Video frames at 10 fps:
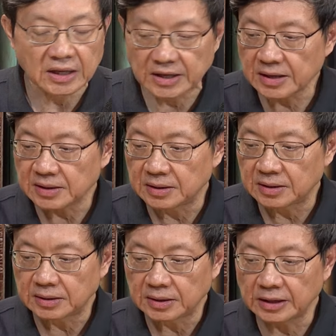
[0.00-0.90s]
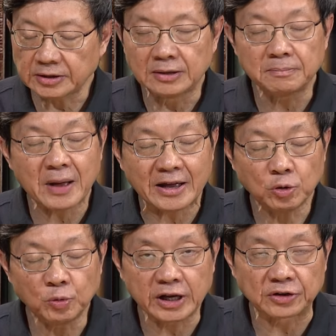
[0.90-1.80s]
นี้คิดถึงพายุห
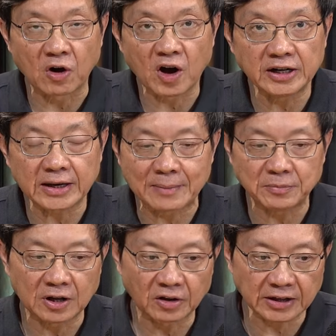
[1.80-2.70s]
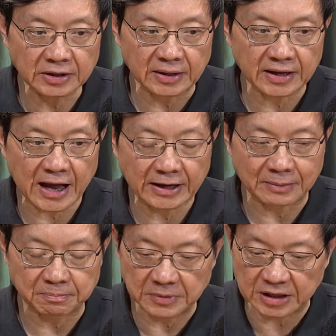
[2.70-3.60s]
มุนเขตร้อนนะครับลองคิดถึงคล้ายๆ กับ
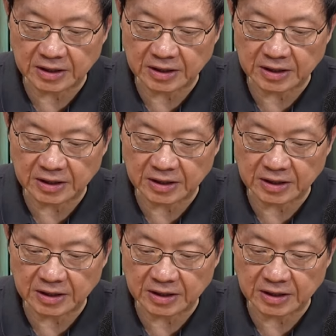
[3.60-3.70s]
มี